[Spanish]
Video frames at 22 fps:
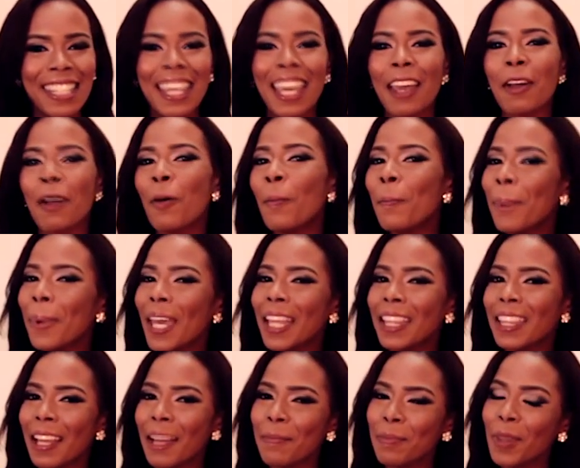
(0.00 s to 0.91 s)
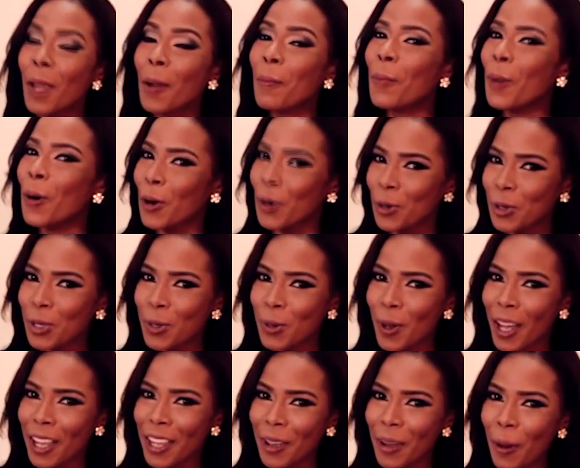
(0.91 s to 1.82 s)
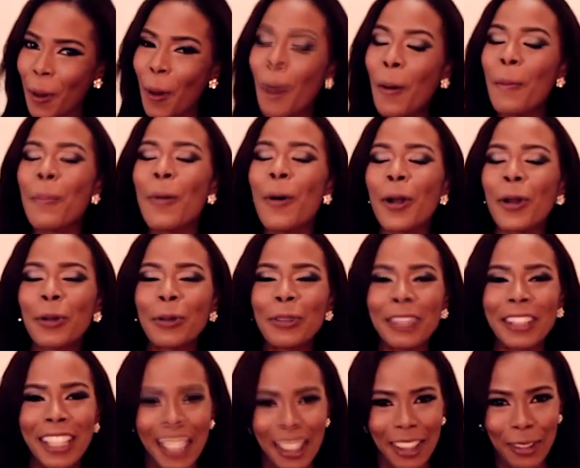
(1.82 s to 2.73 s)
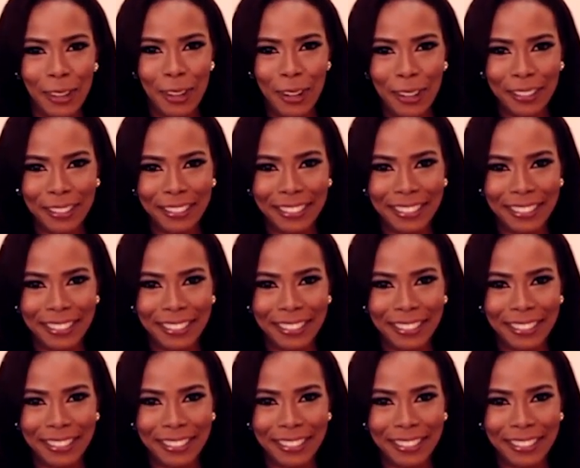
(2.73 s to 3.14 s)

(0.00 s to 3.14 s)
que compiten por un sueño, por un título.